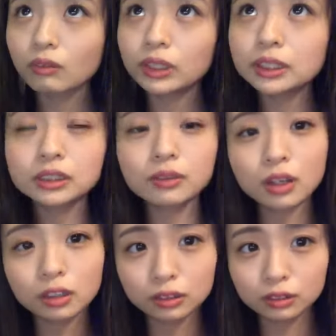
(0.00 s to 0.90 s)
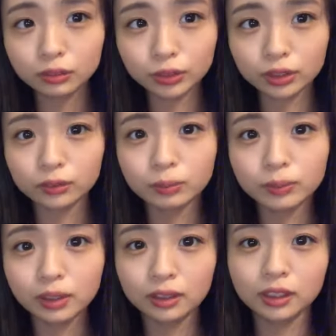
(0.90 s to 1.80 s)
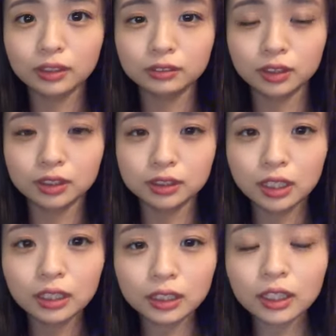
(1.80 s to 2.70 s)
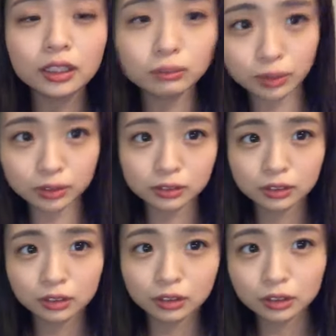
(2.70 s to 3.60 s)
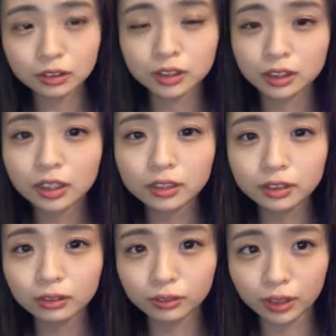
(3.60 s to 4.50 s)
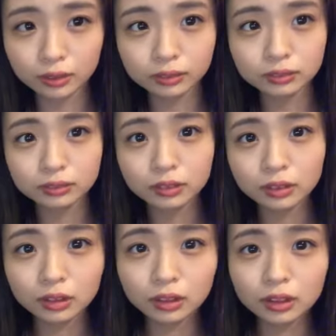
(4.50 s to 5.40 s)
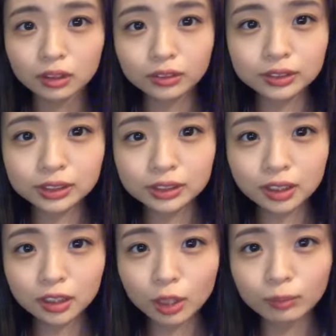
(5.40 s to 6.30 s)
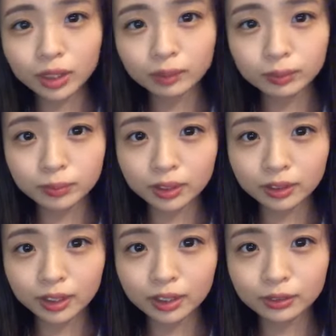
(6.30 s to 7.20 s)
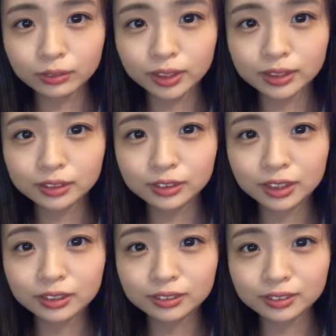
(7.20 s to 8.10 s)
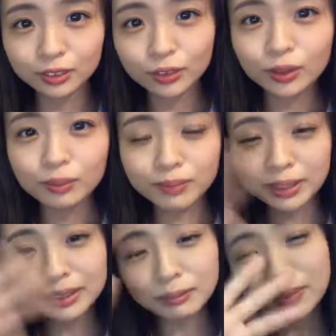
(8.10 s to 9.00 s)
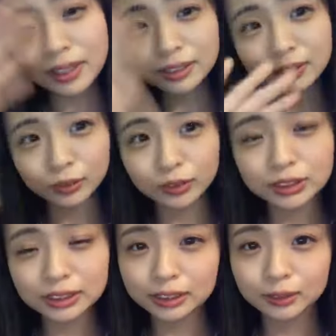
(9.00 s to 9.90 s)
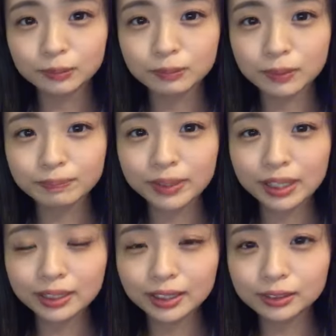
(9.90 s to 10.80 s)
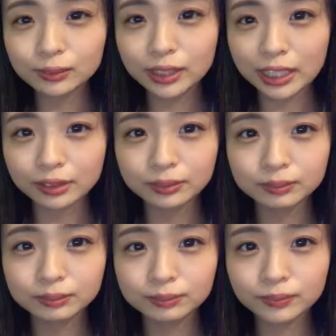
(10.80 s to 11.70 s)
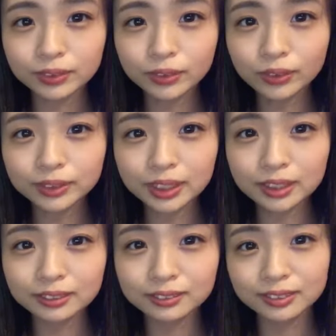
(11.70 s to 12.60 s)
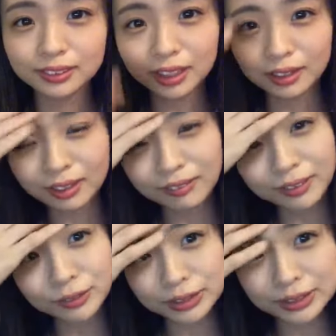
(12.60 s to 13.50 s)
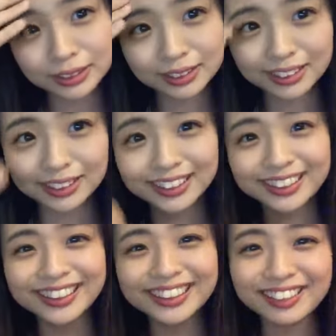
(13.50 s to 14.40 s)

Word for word: 私はホテル泊まらないくて実家に帰りますせっかくなのでよっしー3回もライブ見れて会えるの嬉しすぎる待ってますよっしーいっぱい話そうねクロロちゃんかわよしー